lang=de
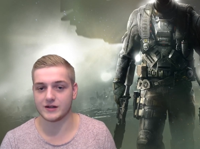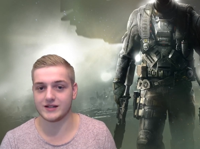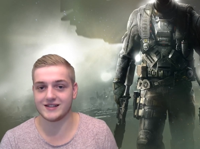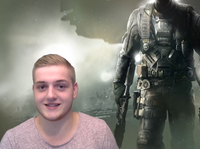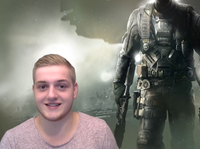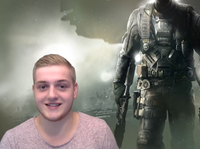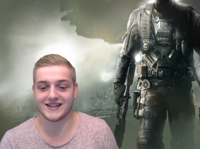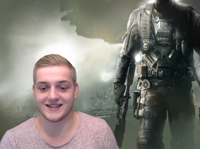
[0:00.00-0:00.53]

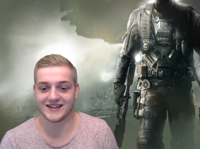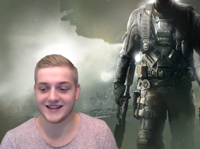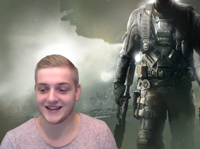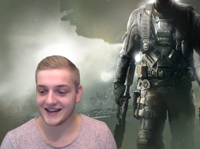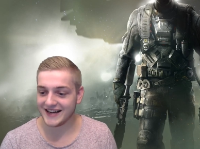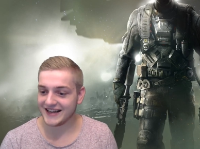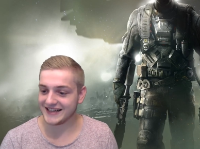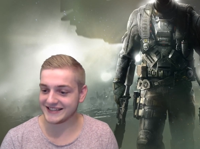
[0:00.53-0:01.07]
ist.
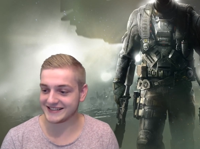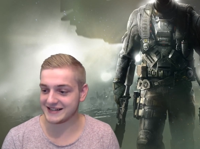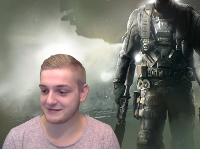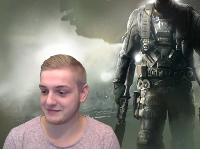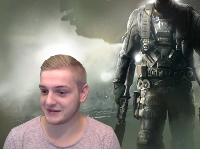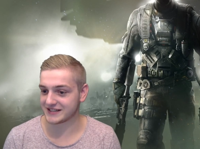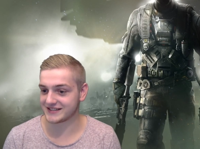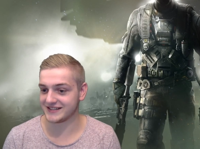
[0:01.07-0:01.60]
ich
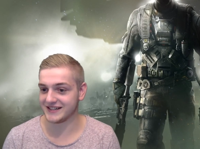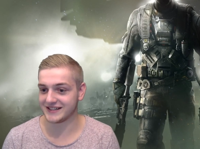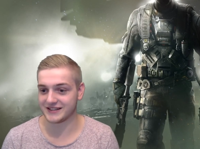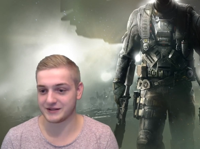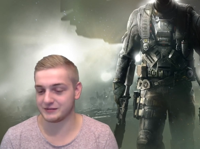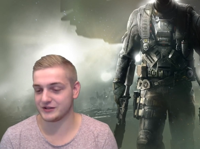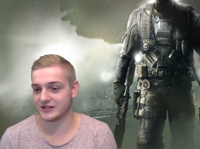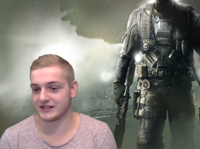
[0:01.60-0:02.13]
selber mache es nicht.
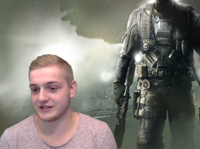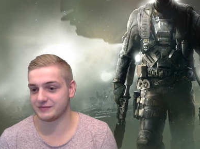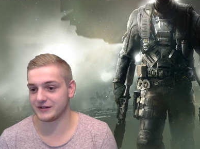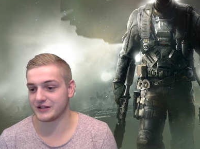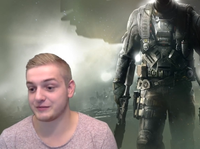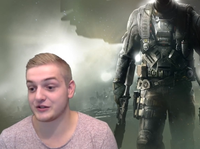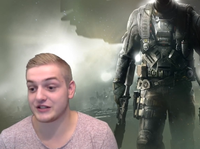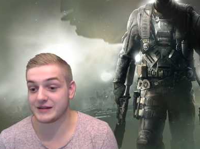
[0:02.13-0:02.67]
Ich bestelle
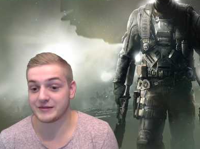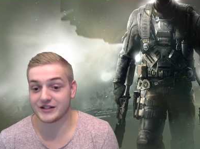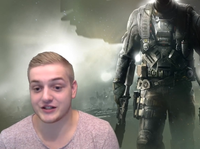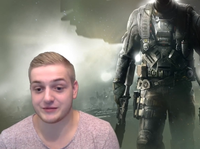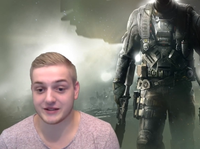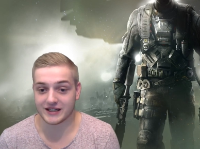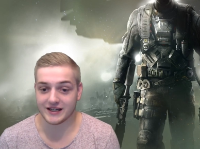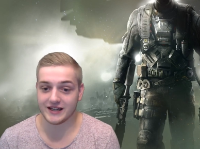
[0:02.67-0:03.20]
bestell mir das
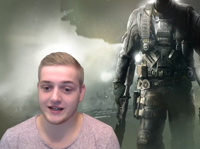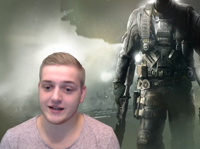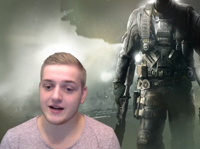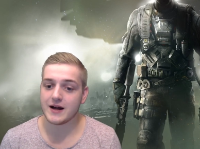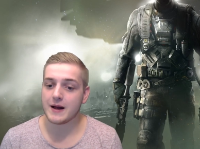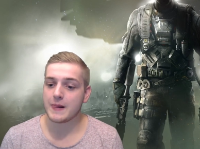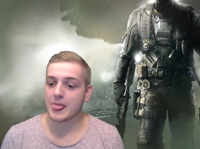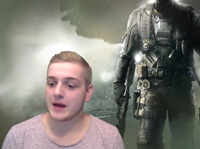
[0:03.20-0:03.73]
Spiel ja eh.
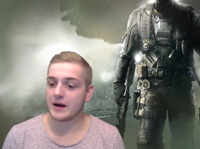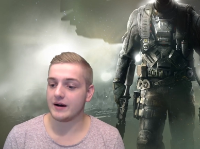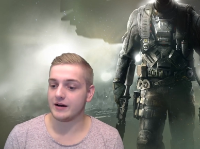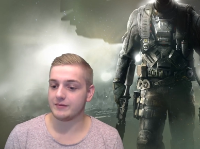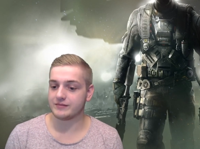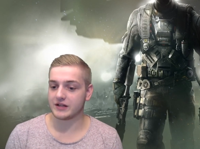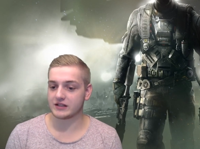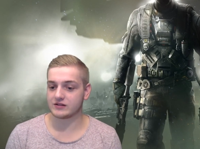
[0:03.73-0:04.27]

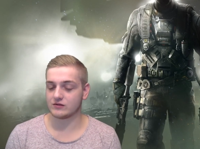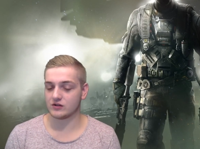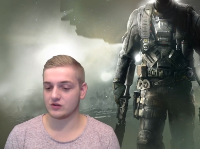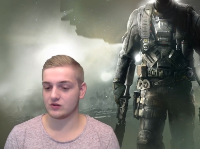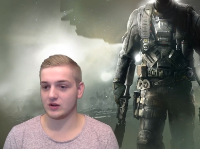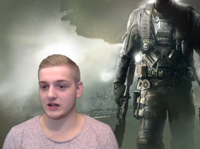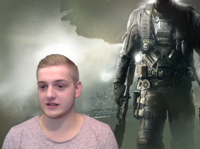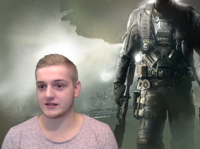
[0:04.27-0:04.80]
Ähm, das nur
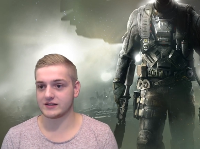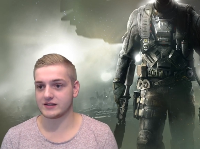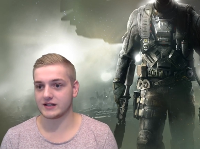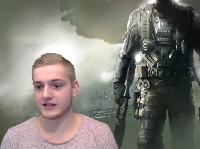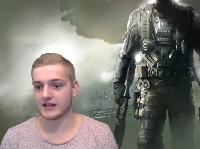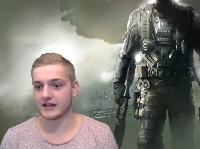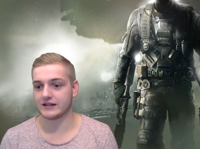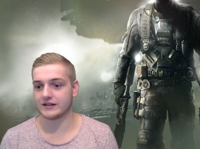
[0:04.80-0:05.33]
so als
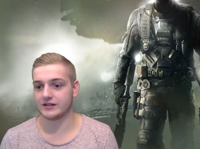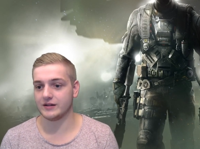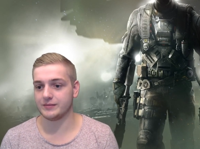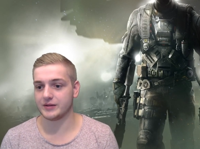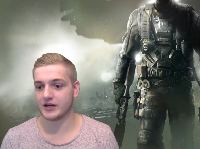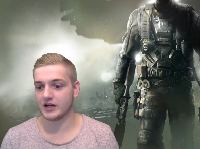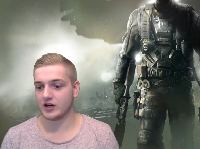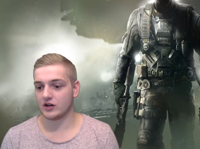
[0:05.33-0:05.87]
kleiner
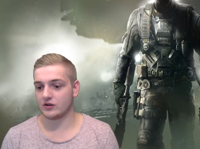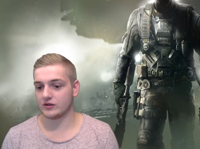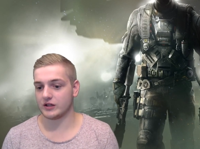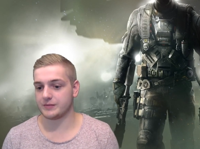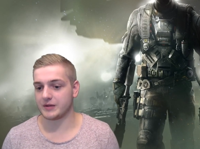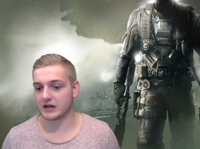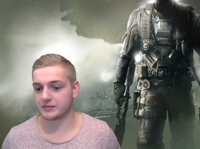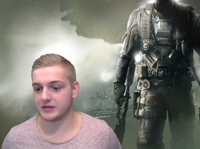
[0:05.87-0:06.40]
Tipp. Und
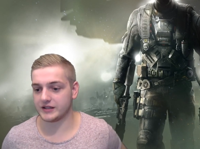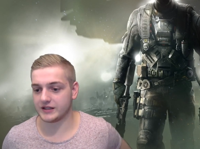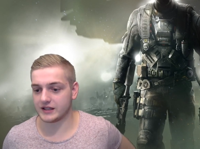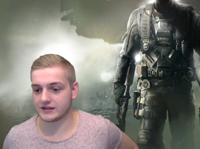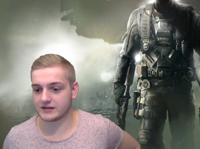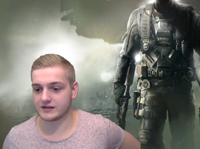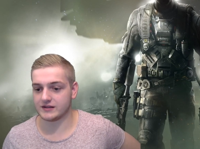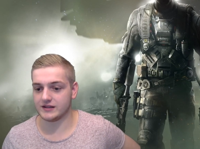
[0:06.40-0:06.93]
ich packe mal die
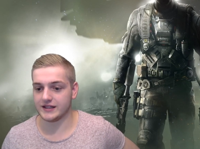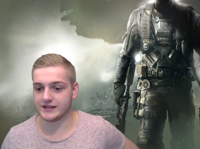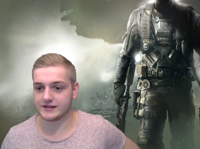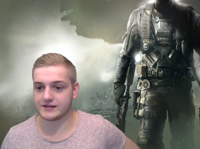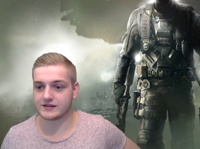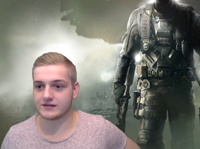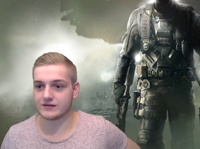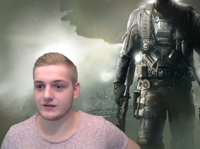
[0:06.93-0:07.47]
ganzen
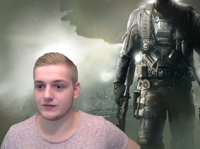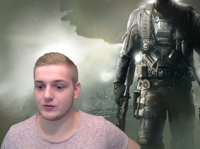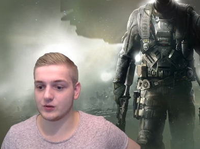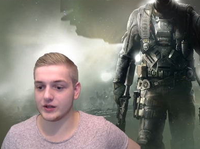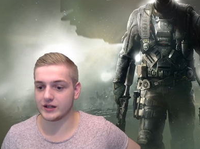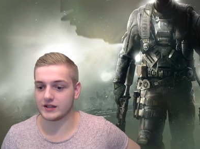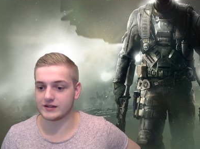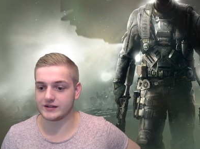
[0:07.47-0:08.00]
Links,
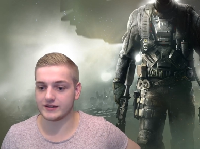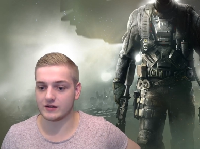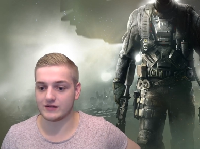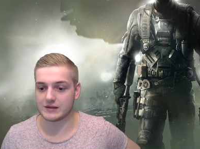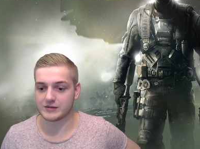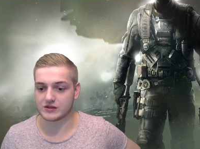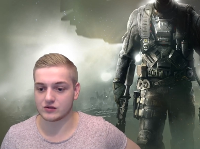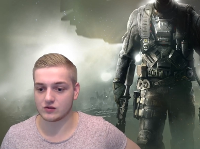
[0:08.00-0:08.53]
wo ihr das Ding
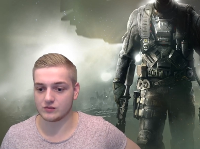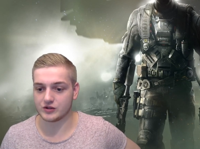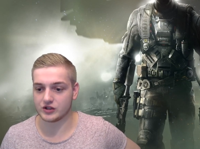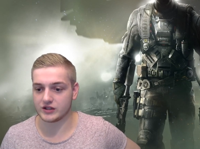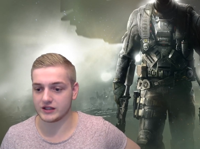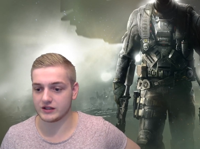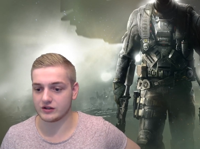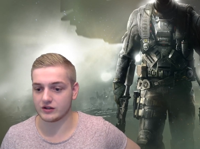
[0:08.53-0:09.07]
auf Amazon
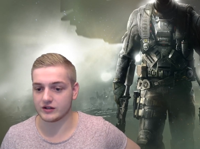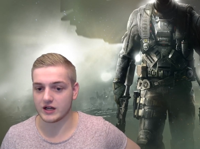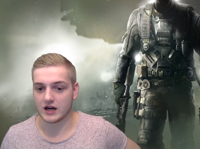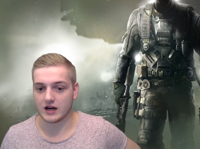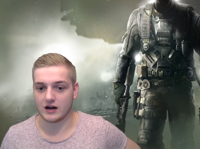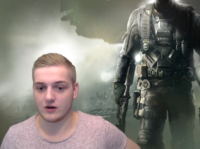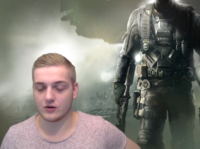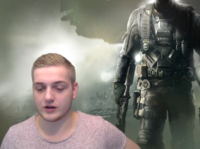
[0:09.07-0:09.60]
bestellen könnt,
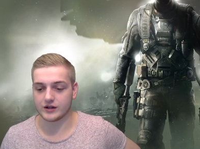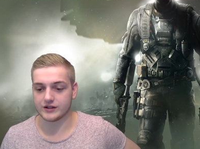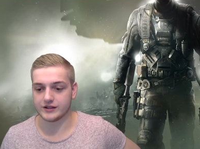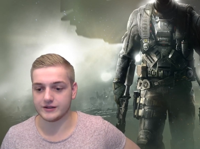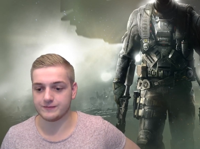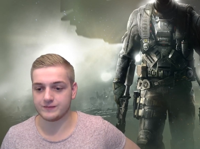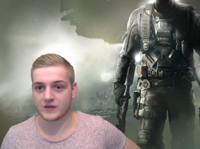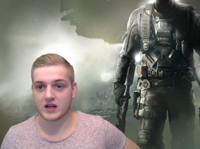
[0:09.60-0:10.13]
auch in die